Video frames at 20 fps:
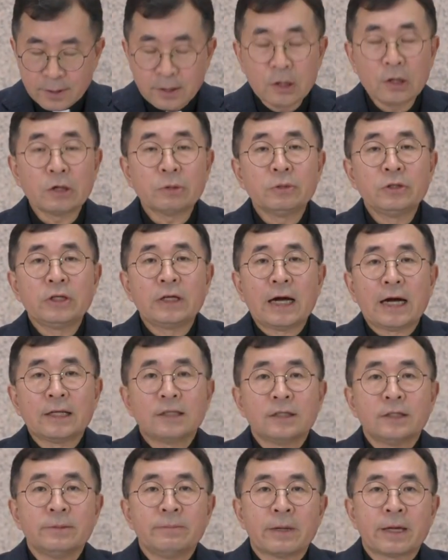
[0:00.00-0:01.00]
여러분들이
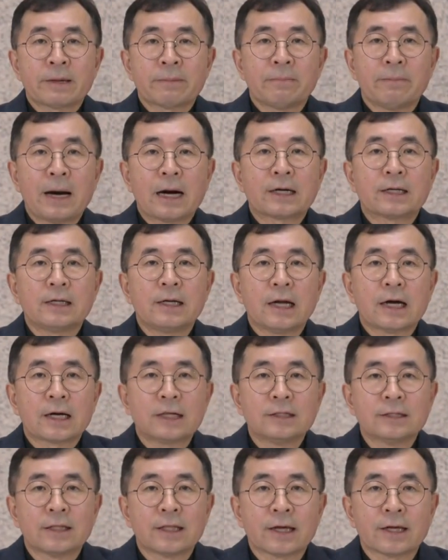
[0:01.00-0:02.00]
아침에 밖을
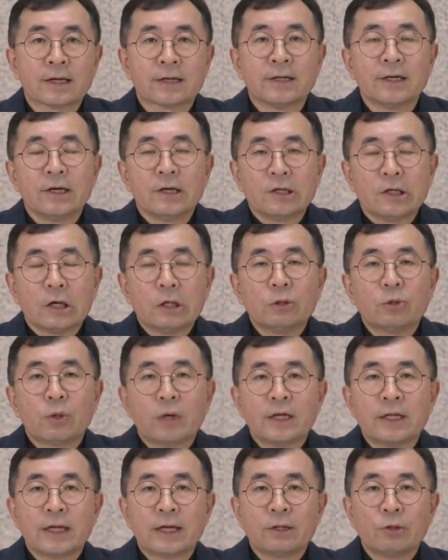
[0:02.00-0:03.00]
나갈 때
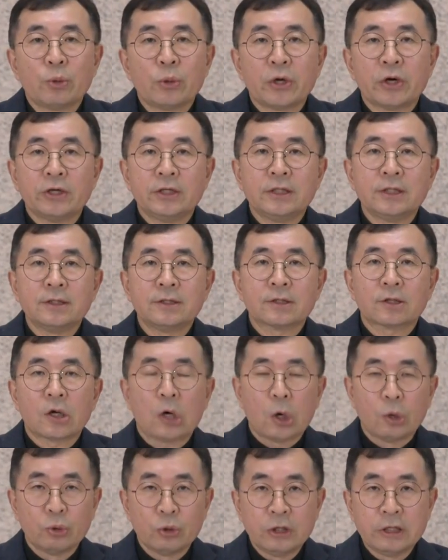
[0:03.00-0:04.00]
현관에 놓여있는
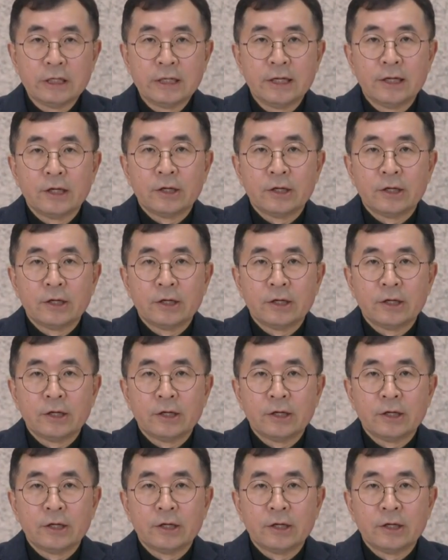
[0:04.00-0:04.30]
거울,